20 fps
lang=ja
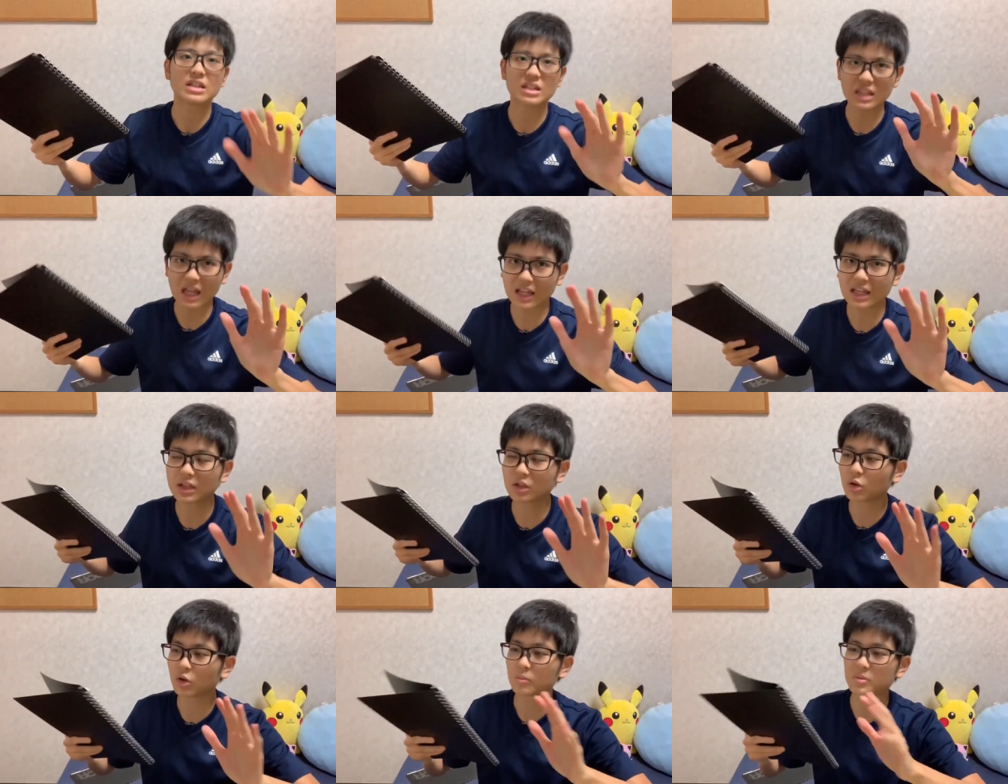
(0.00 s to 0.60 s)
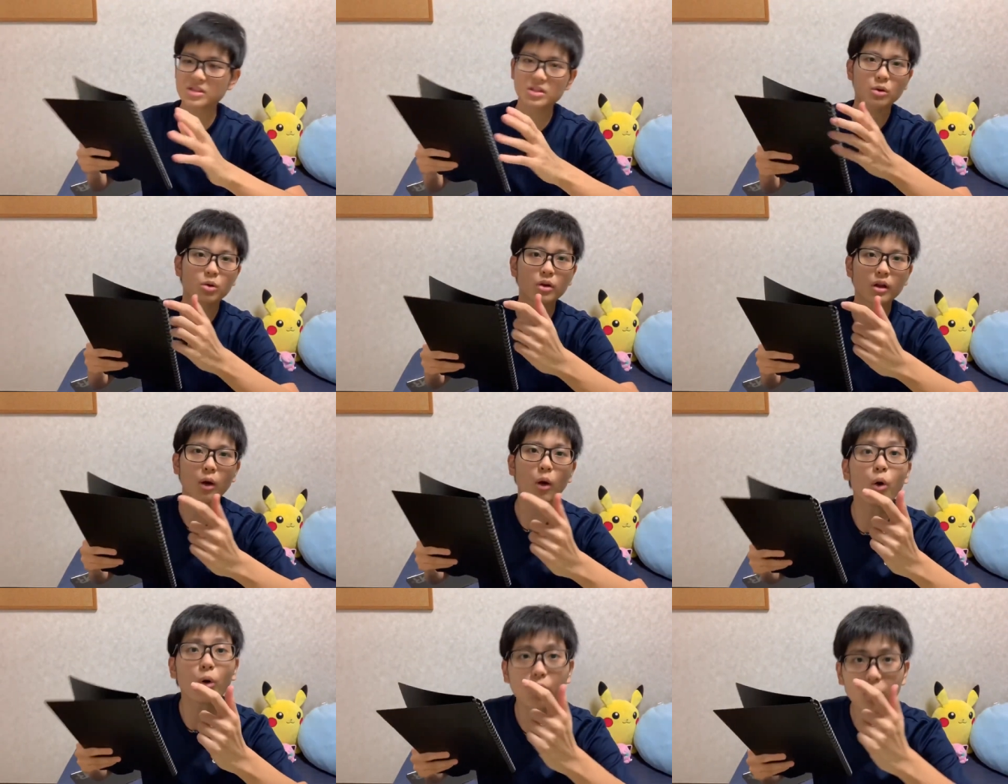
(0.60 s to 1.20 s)
だけど、別にこれ
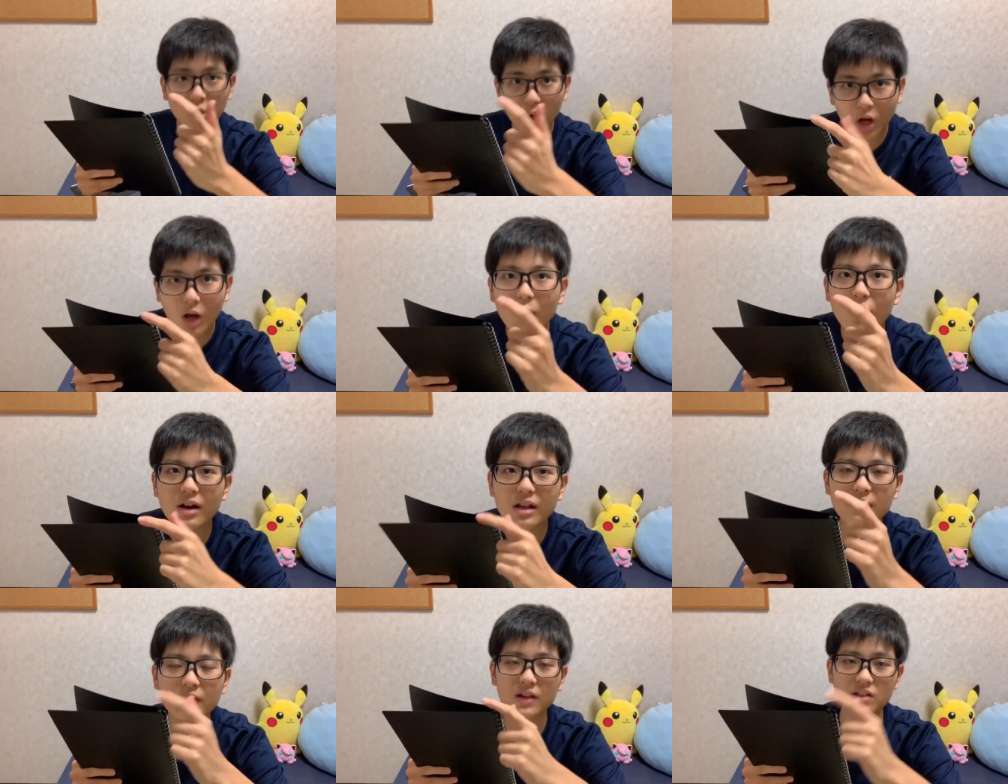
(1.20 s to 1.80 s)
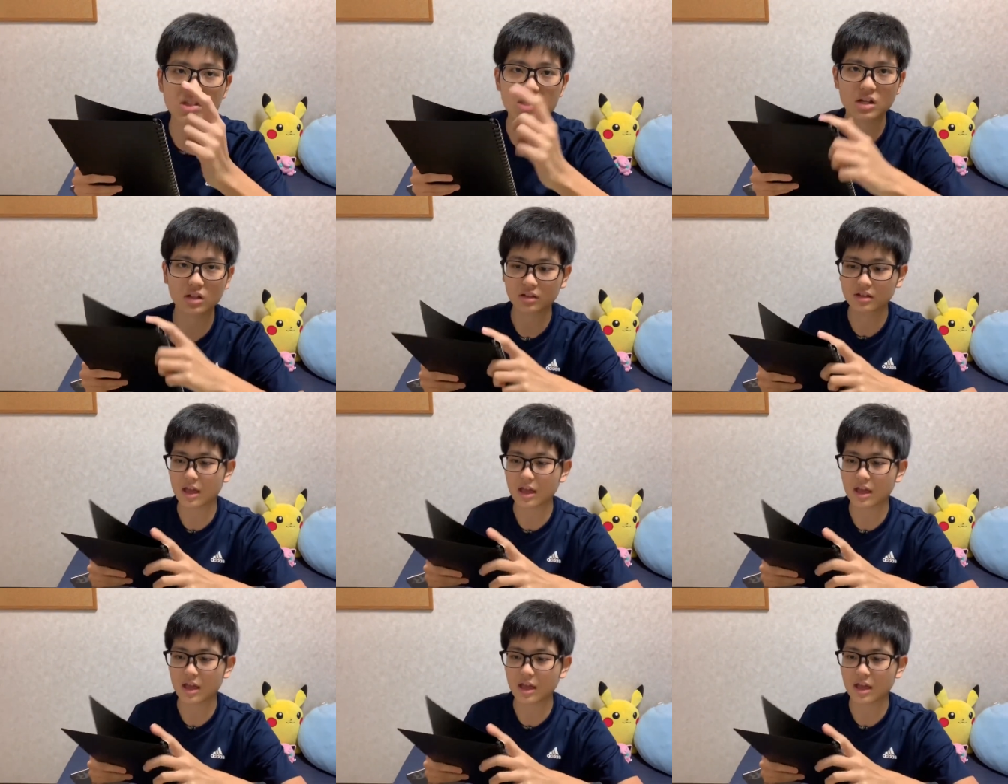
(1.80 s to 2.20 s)
は国用が悪いわけじゃなく